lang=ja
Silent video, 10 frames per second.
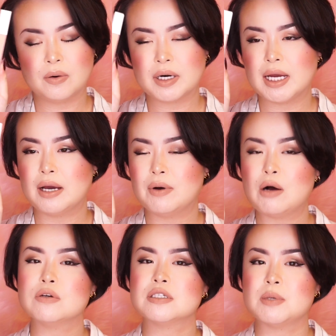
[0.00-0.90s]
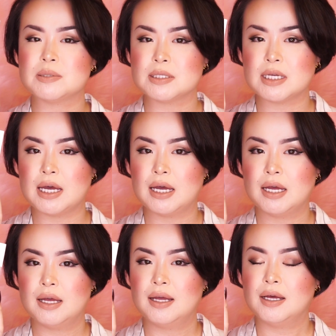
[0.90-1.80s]
これはおすすめしません。
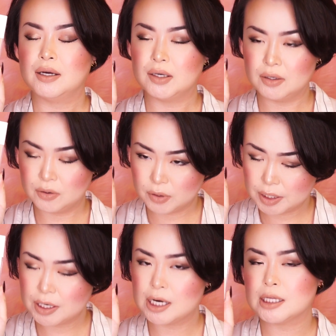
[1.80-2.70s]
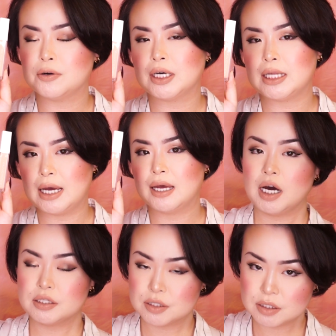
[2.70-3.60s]
うん、これは買わない方がいいね。
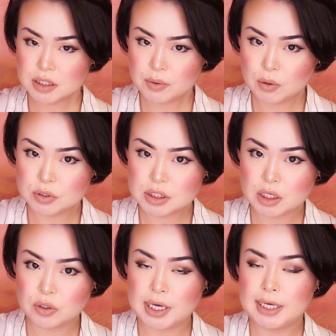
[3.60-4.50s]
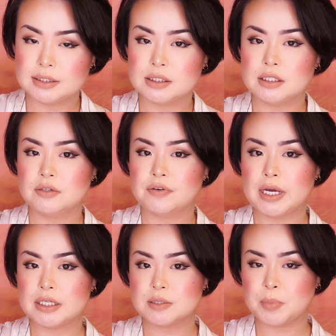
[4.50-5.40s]
はい、続いてはこちらの HD
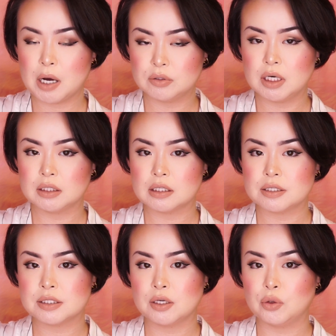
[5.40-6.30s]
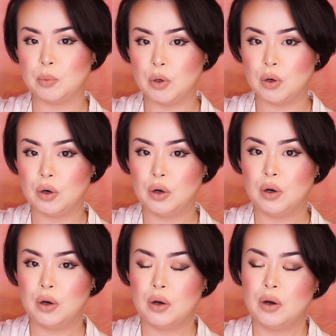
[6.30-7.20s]
フェイスパウダーなんですけども、
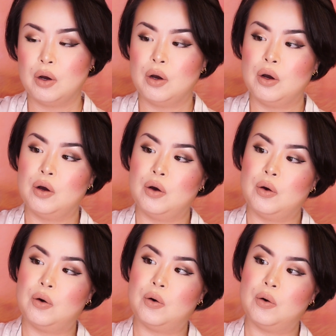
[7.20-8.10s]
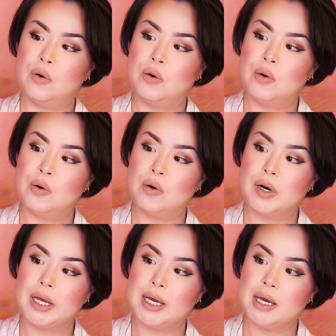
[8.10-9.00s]
こ
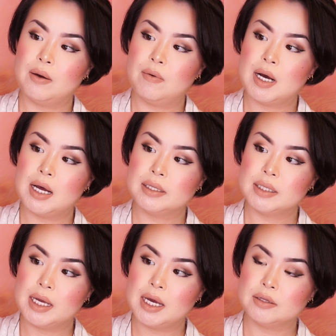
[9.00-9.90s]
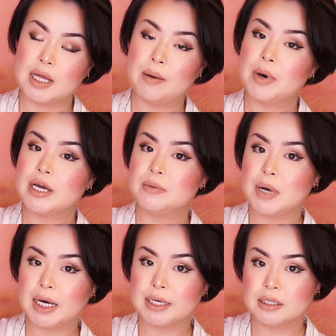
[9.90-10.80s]
れはね、名前に
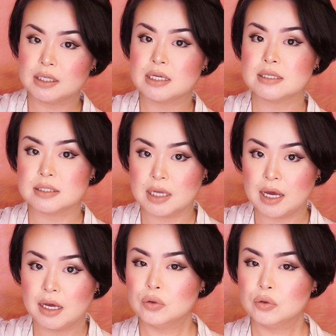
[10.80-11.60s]
負けてないですね。